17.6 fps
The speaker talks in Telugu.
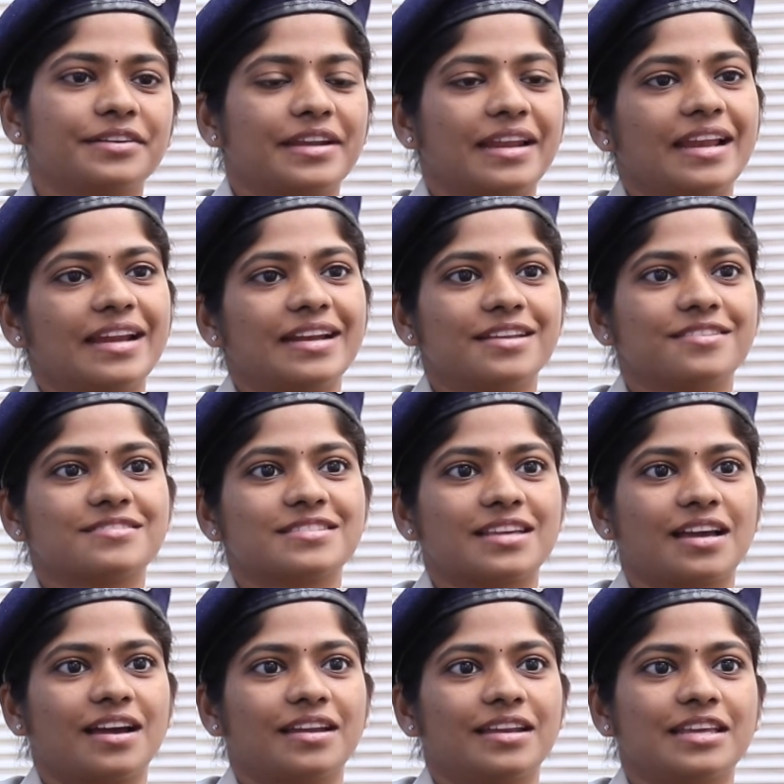
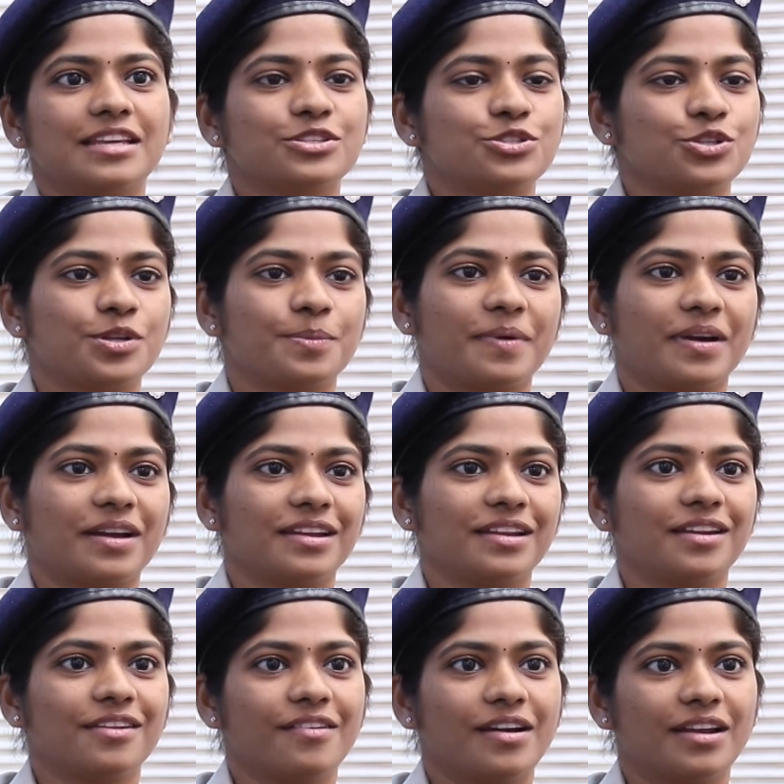రిలేటివ్స్ కానీ
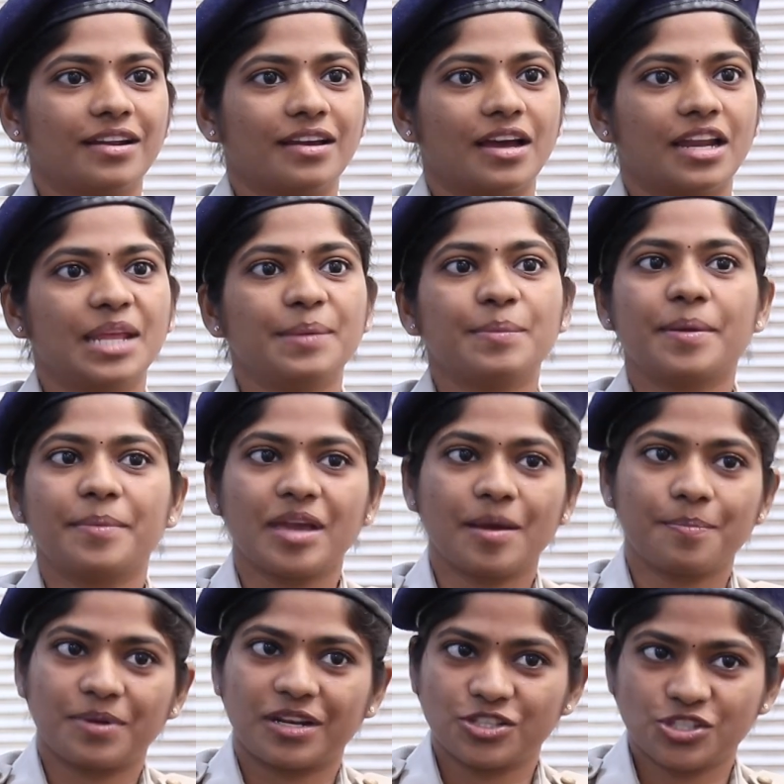చుట్టుపక్కల వాళ్ళు కానీ మేబీ
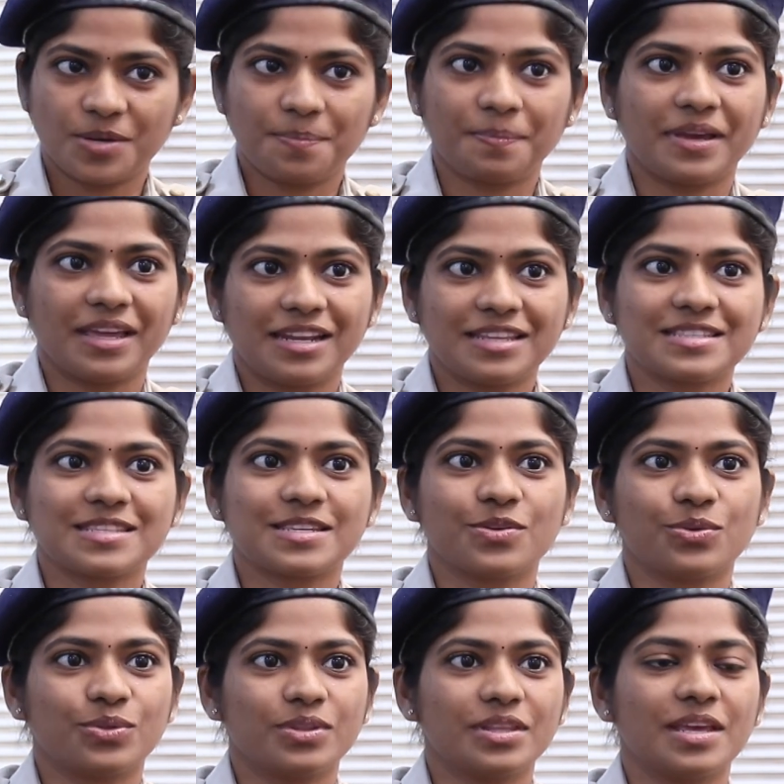ఆ ప్రెషర్
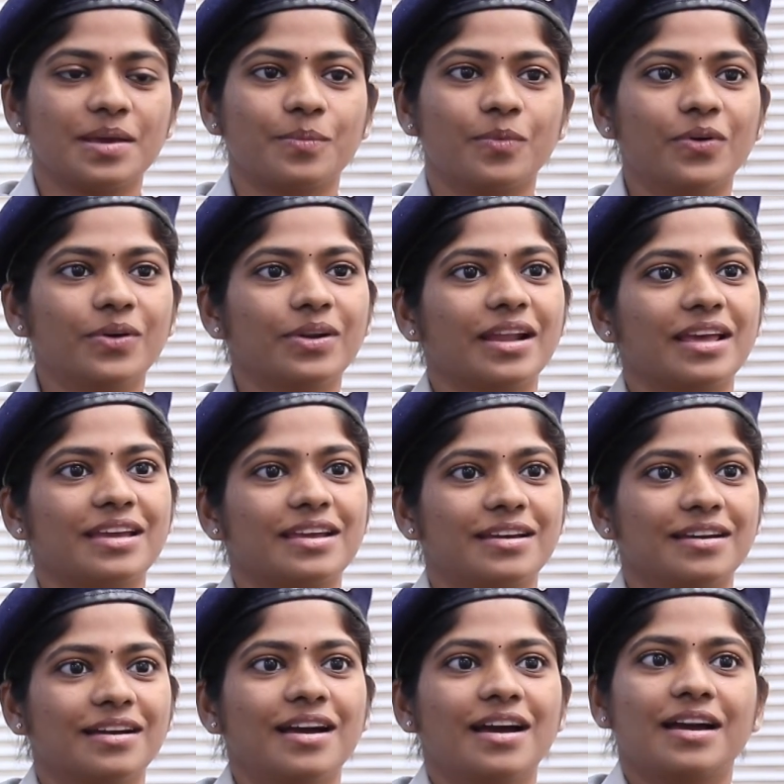పేరెంట్స్కి ఉందేమో
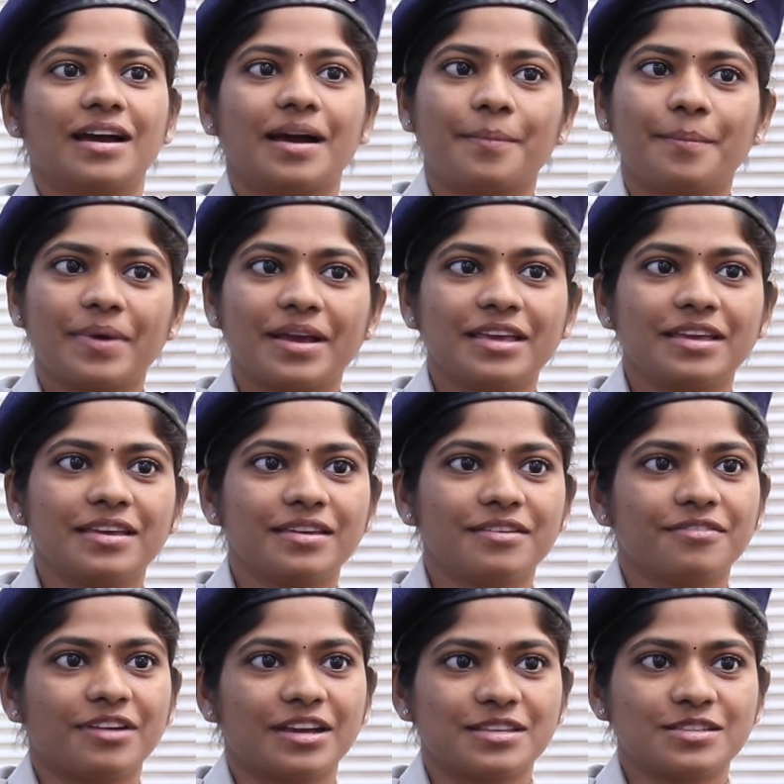లైక్ అమ్మాయి
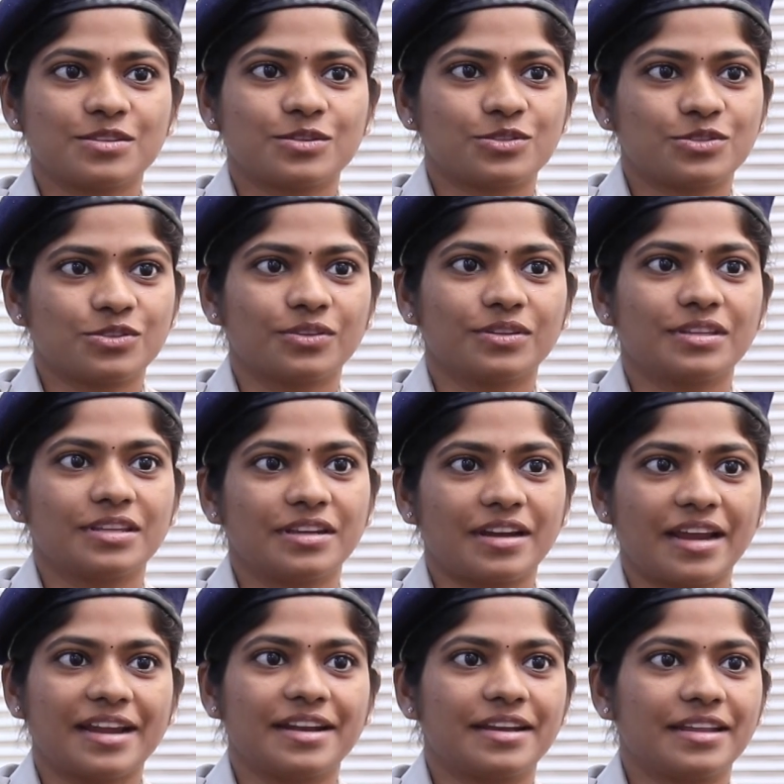వయసు వస్తుంది
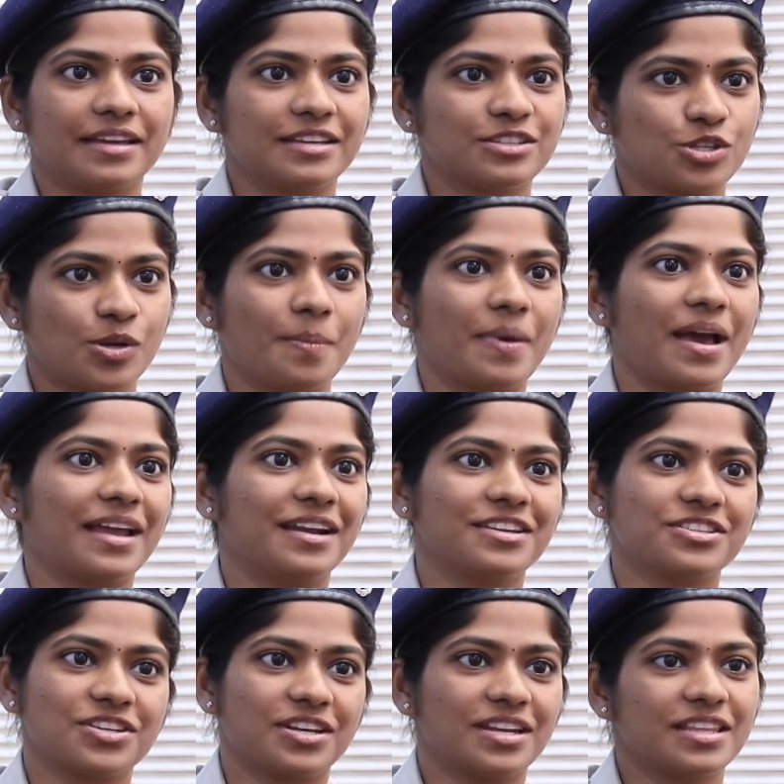రైట్ ఏజ్లో
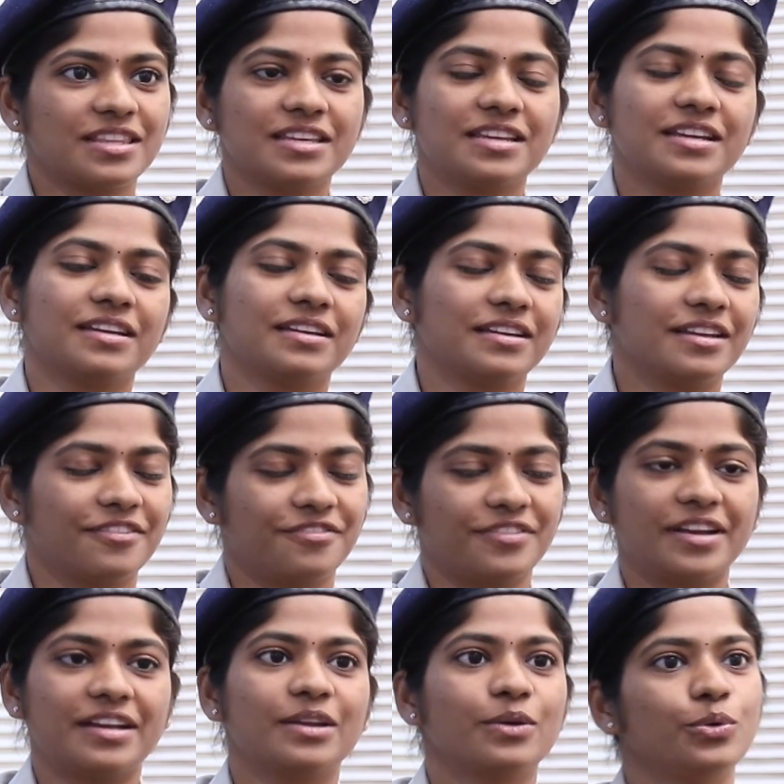మ్యారేజ్ అనేది
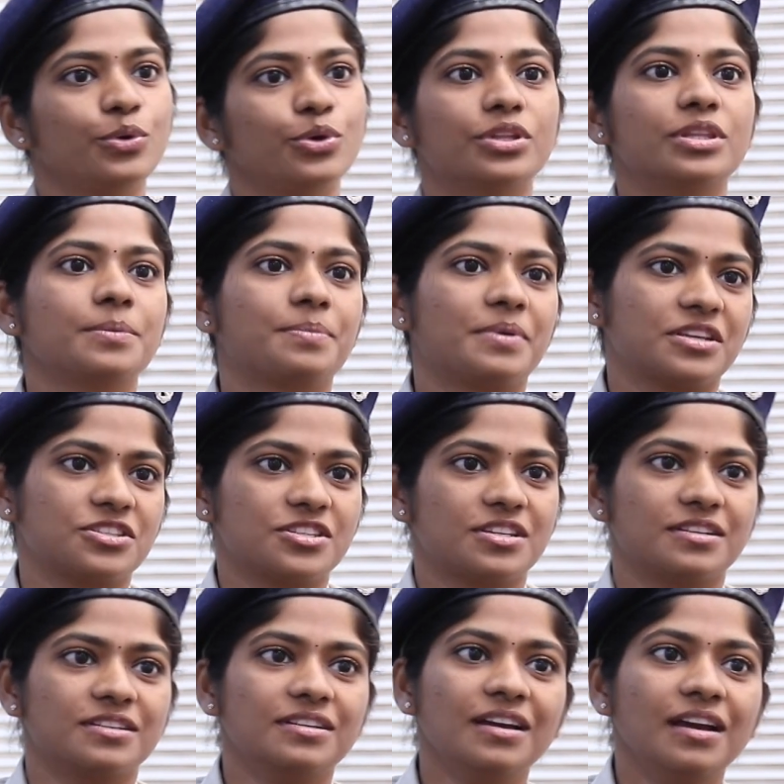డెఫినెట్లీ ఉంటుంది
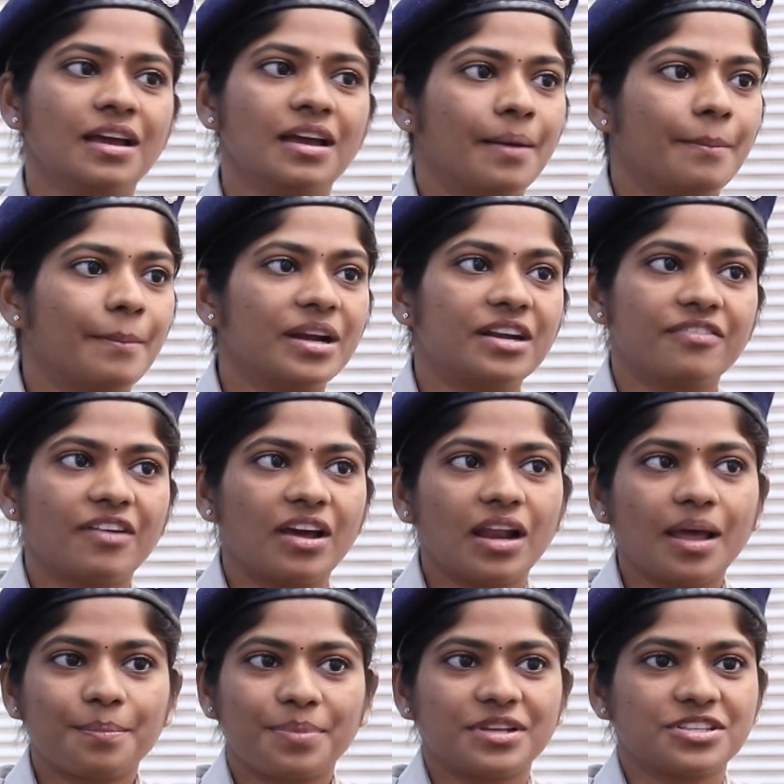ప్రెషర్ బట్
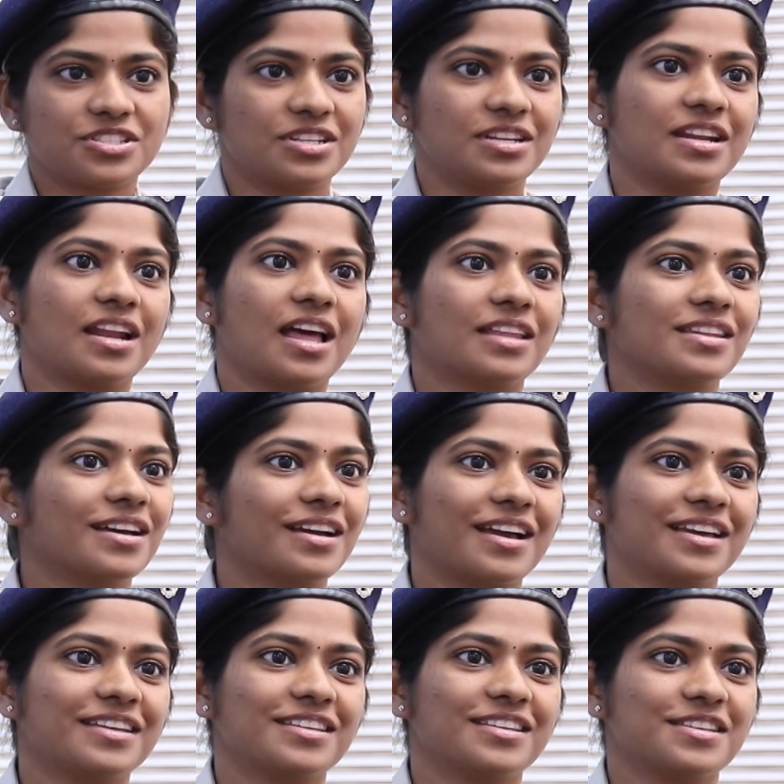వాళ్ళు ఆ ప్రెషర్ని నా
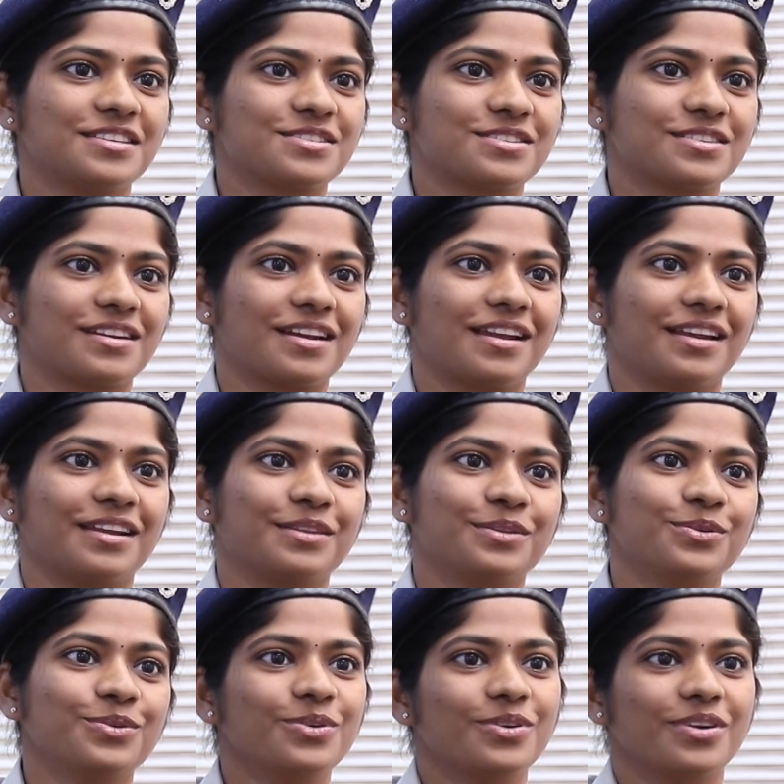దాకా అయితే
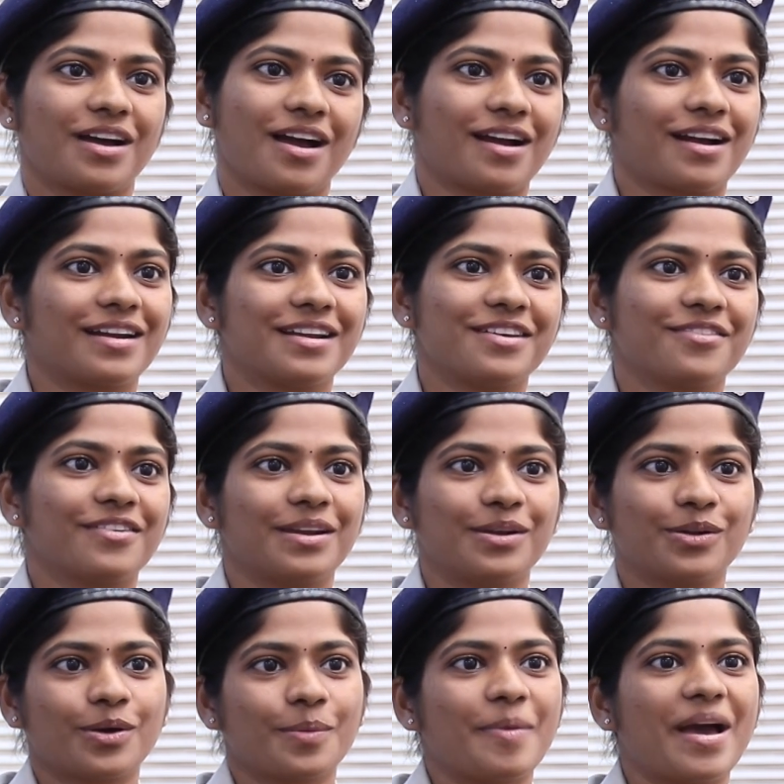తీసుకురాలేదు అక్కడే
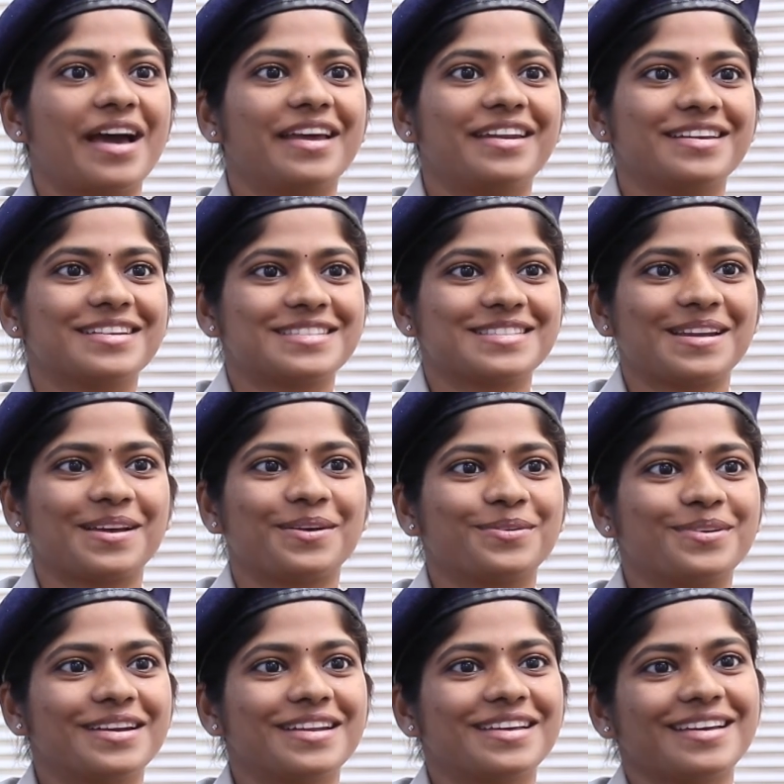వాళ్ళు ఒక బ్యారియర్స్లా
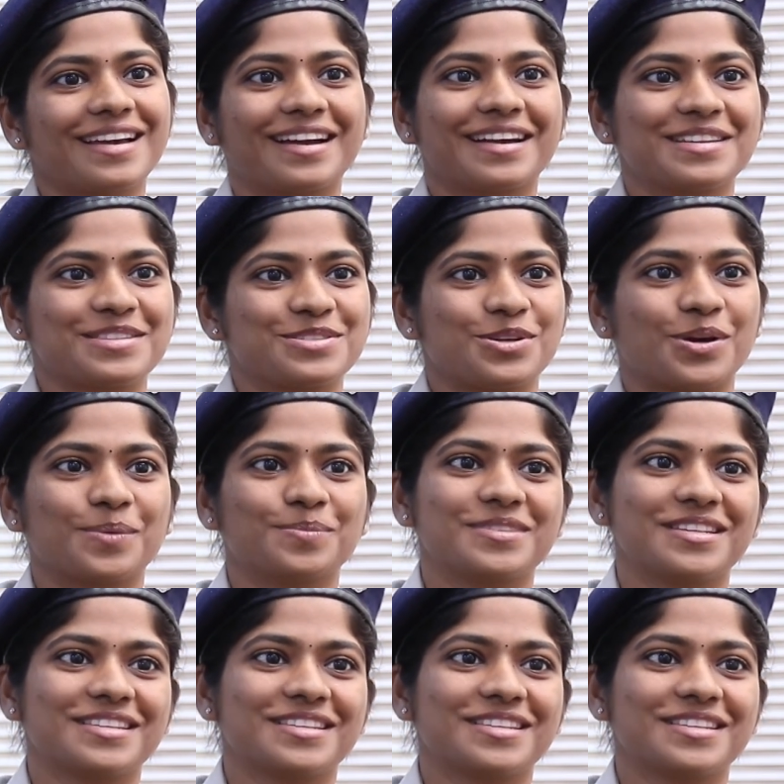ఉండి అక్కడే స్టాప్